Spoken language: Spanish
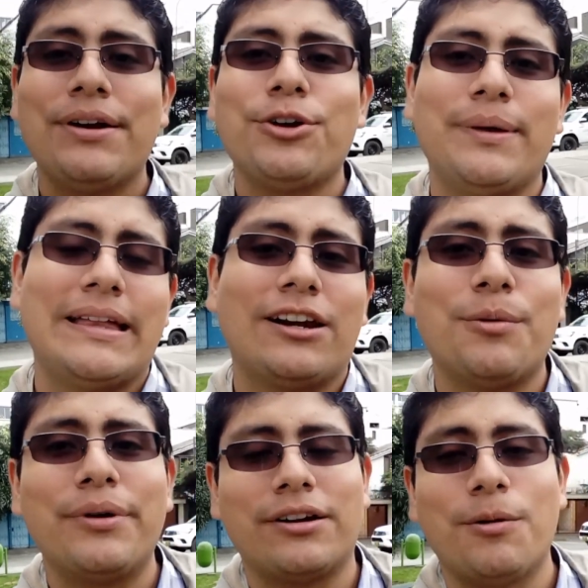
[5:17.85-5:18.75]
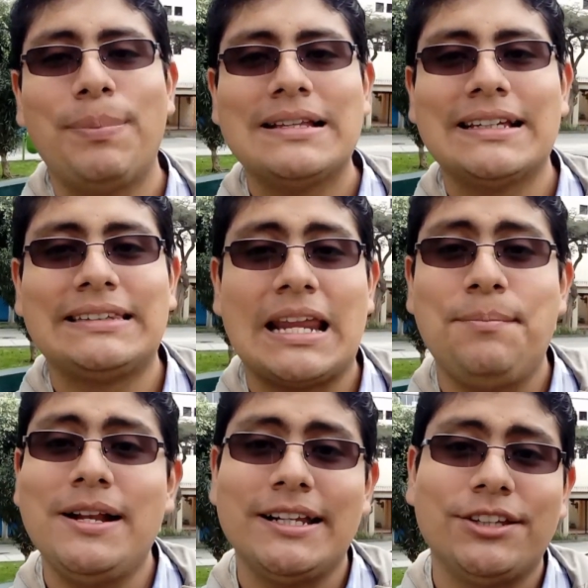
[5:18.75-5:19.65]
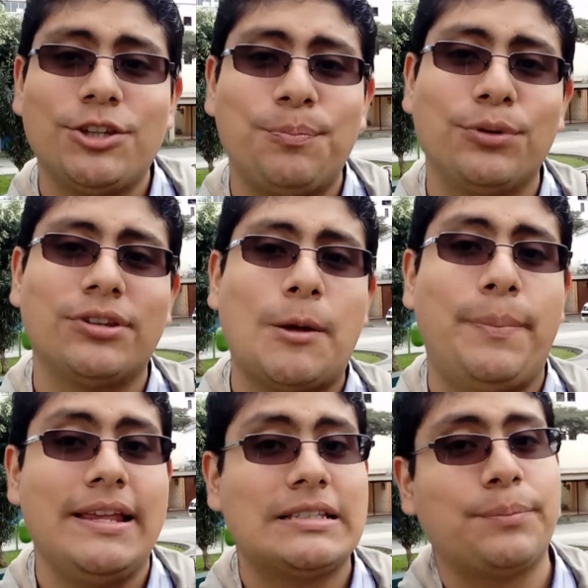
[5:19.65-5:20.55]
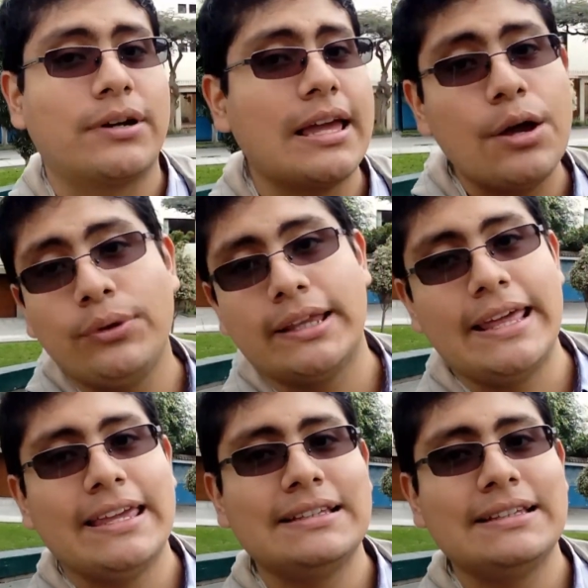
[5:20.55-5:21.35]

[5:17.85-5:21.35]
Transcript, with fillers: pues nos van a dar como recompensa 3.500 puntos de experiencia por cada una de